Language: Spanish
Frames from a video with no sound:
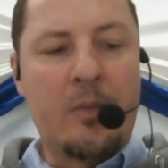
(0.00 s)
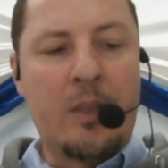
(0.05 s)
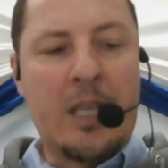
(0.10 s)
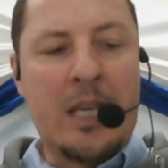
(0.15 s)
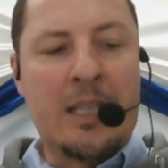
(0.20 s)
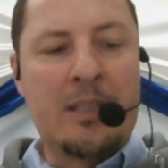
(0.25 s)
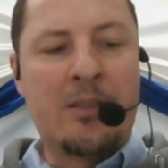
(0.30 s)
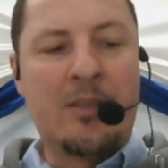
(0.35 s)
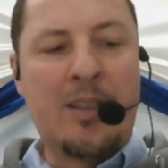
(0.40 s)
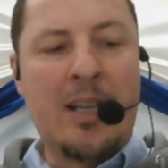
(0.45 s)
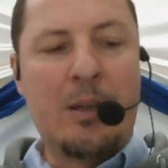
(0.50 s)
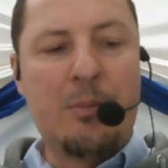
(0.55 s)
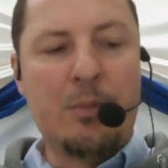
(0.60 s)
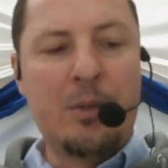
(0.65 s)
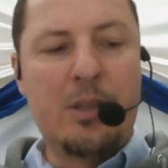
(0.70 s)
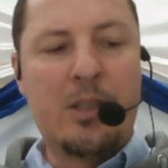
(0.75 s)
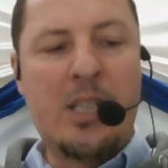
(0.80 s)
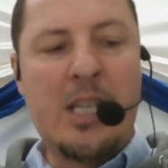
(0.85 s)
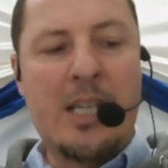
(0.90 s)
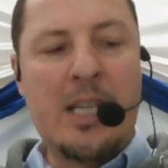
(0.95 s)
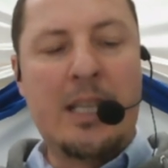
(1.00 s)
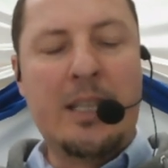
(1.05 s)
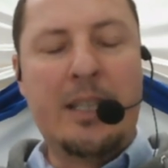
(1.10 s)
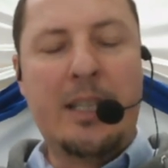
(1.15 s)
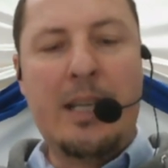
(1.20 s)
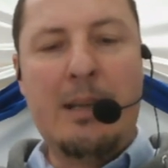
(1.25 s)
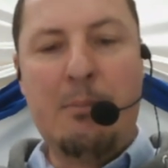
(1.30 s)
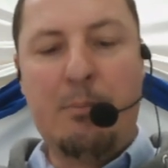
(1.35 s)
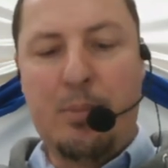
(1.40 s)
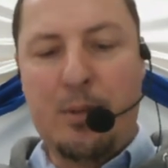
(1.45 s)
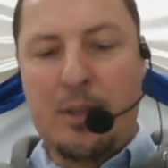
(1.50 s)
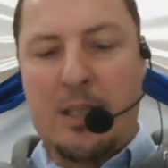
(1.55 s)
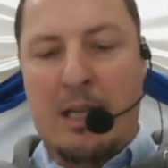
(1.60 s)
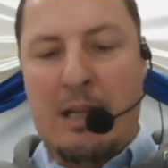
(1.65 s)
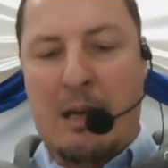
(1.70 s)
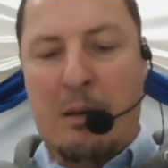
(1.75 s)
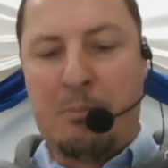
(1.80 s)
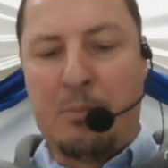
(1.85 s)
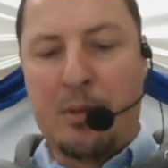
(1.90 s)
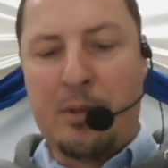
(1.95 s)
estamos en el tiempo de
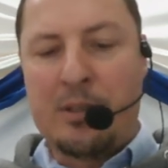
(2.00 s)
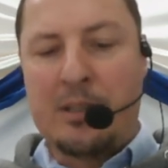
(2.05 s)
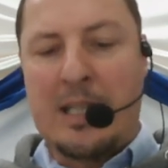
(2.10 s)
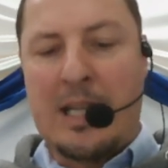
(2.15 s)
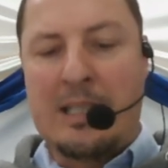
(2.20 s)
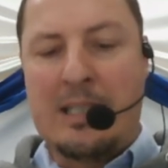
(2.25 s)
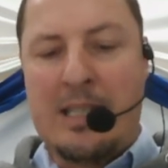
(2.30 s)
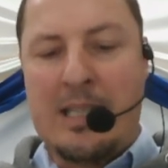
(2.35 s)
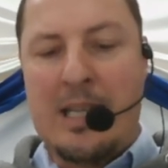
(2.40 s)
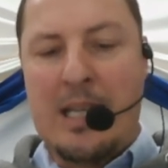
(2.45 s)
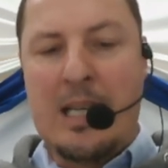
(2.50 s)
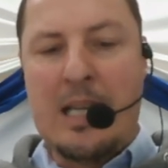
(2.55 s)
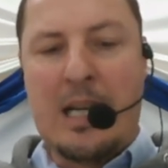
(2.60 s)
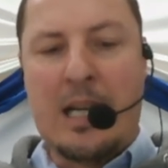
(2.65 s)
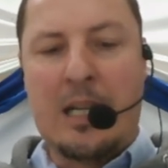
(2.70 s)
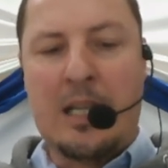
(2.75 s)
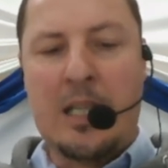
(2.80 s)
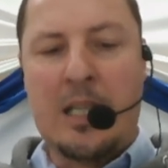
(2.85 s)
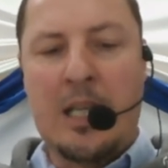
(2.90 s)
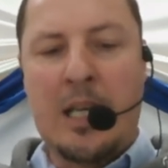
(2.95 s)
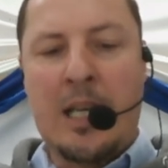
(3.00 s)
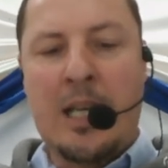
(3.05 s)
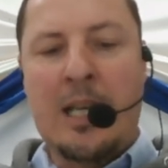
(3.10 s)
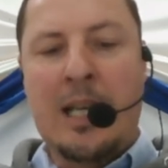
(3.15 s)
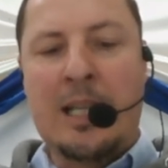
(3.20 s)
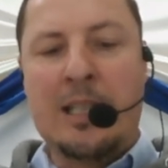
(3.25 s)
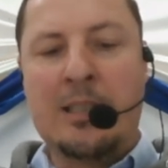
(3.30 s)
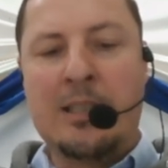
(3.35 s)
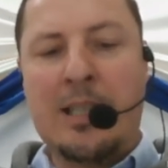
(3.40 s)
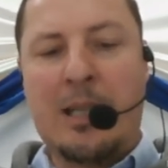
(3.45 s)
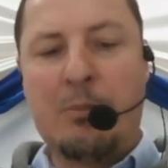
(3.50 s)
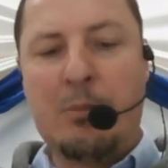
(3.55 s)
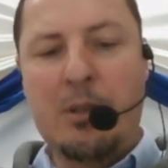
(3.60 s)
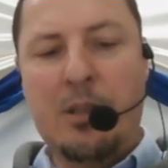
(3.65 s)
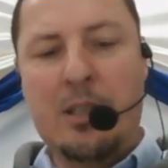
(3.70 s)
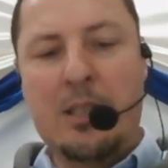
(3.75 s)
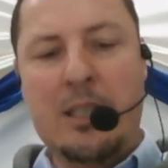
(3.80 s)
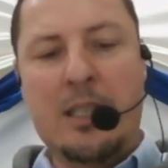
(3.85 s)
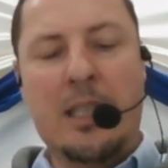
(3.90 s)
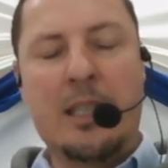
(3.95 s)
la apostasía.
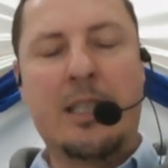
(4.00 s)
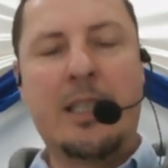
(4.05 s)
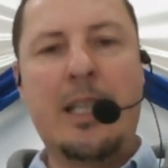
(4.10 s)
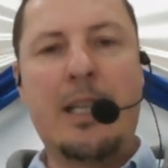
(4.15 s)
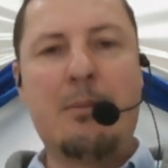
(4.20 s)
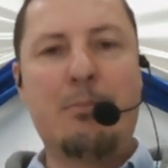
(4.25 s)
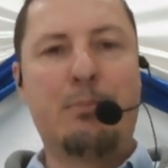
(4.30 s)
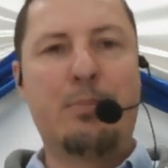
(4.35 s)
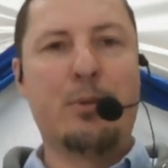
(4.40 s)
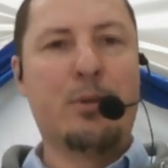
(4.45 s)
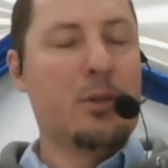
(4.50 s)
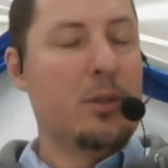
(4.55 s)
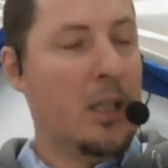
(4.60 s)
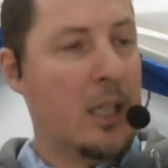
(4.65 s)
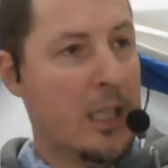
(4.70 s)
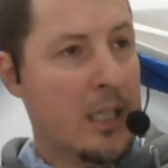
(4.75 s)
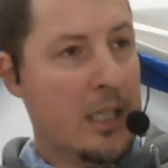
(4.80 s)
Estamos en el tiempo